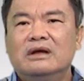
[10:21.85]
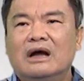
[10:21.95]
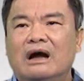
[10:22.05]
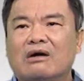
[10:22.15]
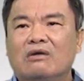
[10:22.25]

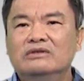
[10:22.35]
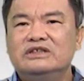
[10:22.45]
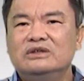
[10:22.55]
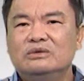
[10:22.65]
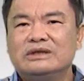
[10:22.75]
好，控制
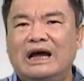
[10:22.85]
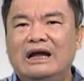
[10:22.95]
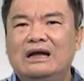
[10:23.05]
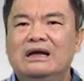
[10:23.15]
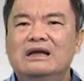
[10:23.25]
误
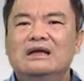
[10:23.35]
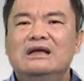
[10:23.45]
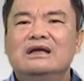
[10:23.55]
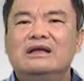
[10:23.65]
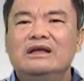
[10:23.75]
差、
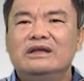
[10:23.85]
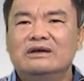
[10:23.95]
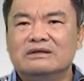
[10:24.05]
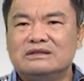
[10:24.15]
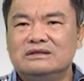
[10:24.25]
应
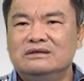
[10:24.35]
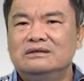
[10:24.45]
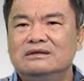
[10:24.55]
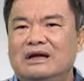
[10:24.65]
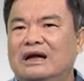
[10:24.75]
有值
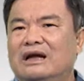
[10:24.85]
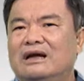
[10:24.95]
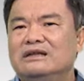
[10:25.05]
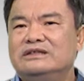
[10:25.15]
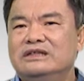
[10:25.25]

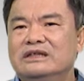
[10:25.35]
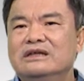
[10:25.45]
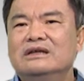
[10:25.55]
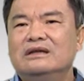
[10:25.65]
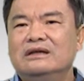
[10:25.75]
啊及
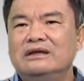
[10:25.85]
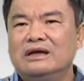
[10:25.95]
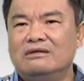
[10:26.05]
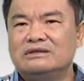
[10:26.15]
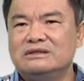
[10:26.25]
领
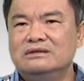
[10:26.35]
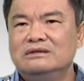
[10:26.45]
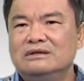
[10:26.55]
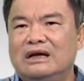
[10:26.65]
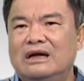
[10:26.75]
导值
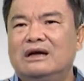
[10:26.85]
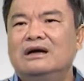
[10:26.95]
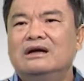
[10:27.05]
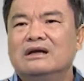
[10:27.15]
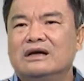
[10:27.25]
啊，
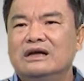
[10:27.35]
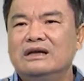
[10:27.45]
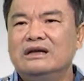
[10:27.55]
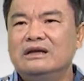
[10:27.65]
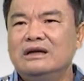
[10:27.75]
可
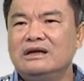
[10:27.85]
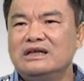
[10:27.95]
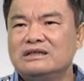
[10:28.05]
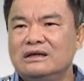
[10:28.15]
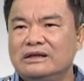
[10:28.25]
以任意
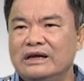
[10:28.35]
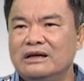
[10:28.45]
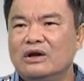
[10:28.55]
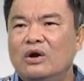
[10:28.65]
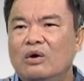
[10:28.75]
设定
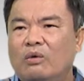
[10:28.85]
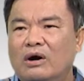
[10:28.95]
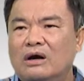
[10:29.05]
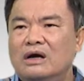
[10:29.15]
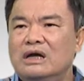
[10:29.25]

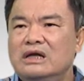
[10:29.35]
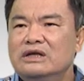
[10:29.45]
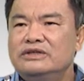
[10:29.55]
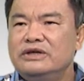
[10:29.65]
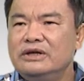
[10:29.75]
或
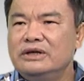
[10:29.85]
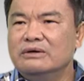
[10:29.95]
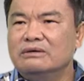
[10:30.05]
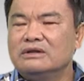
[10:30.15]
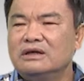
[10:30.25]
经
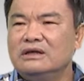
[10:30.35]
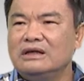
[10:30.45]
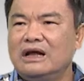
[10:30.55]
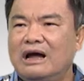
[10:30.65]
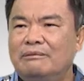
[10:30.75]
由特
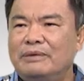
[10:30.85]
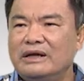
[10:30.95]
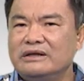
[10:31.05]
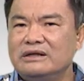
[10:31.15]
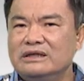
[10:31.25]
定安排
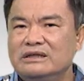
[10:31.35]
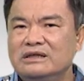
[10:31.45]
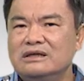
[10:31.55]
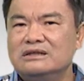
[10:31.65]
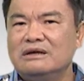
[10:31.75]
的仪
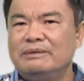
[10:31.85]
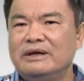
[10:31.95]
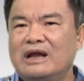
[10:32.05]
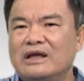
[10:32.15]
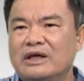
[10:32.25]
器设备
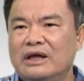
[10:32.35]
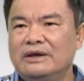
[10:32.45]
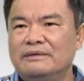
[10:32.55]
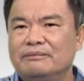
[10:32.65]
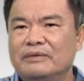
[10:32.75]
来给
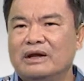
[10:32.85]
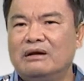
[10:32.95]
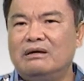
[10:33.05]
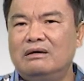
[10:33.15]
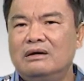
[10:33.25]
予
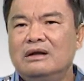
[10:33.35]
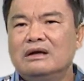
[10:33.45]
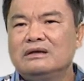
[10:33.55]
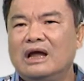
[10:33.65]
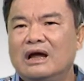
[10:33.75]
啊。
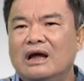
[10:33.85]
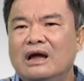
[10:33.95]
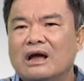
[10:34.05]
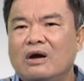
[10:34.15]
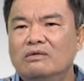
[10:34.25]
那
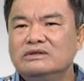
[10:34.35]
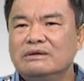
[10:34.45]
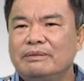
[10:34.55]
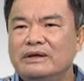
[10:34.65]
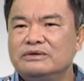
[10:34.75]
控制
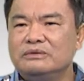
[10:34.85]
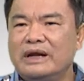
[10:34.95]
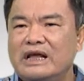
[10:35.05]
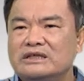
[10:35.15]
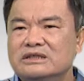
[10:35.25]
变数
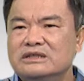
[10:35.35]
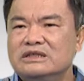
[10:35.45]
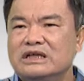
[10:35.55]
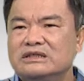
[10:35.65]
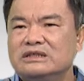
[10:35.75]
呢，实际
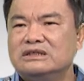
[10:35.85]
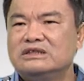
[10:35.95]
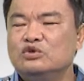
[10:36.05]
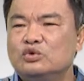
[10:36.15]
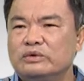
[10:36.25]
的
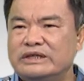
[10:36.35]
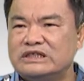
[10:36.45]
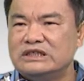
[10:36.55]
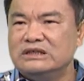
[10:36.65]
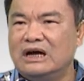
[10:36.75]
输出的
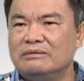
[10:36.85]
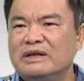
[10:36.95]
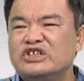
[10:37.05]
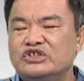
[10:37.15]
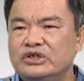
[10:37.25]
值啊，
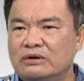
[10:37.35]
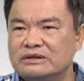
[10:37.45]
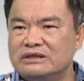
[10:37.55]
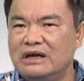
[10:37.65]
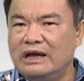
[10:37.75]
的实有
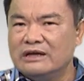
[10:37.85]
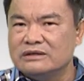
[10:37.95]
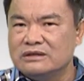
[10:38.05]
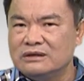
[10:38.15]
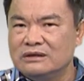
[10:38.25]
值
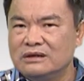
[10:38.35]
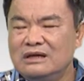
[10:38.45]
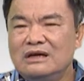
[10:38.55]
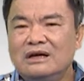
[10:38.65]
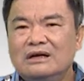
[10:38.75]
x。
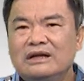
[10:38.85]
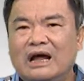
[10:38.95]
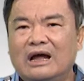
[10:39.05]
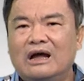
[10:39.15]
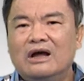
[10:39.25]

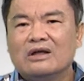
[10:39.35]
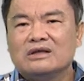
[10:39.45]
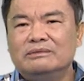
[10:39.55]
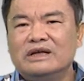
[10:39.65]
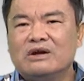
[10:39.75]
那
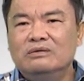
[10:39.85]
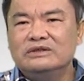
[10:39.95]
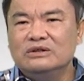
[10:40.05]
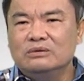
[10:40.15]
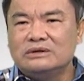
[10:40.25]
怎么叫控
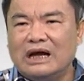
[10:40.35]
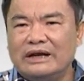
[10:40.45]
制误差